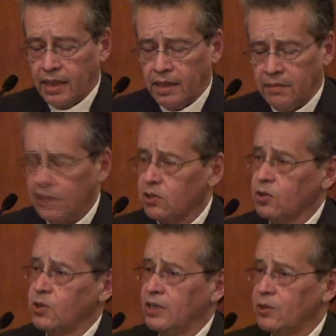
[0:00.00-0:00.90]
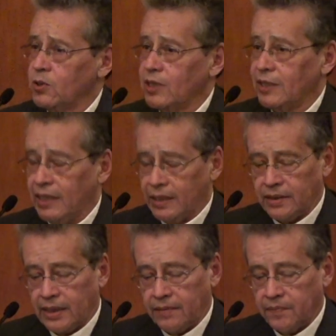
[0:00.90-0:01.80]
En
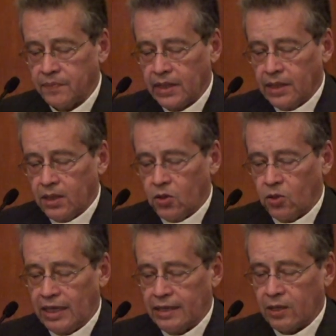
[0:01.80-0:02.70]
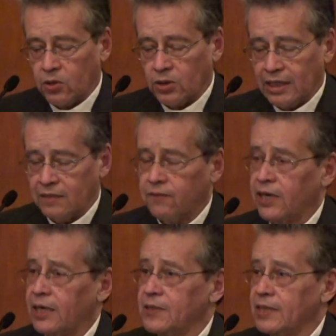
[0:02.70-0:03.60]
1870, con la derrota de
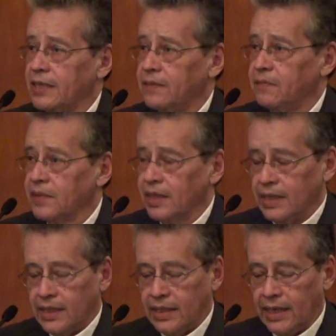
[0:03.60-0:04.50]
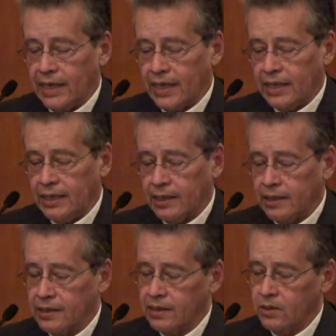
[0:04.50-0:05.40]
Francia y la caída
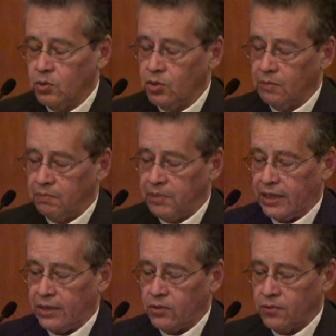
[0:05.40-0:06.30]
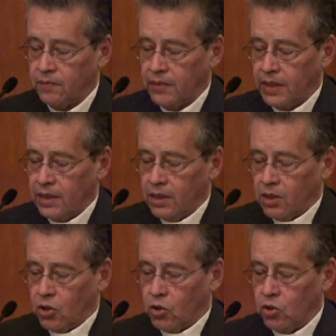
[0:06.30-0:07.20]
del Segundo Imperio,
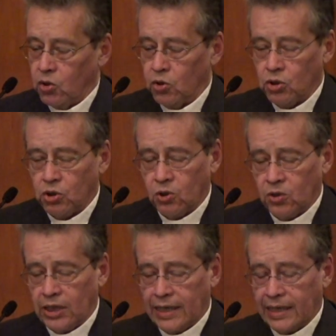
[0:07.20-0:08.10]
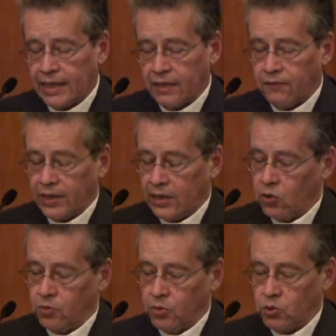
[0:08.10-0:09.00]
concluyó la guerra
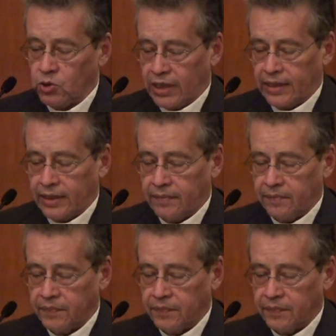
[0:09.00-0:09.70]
franco-prusiana.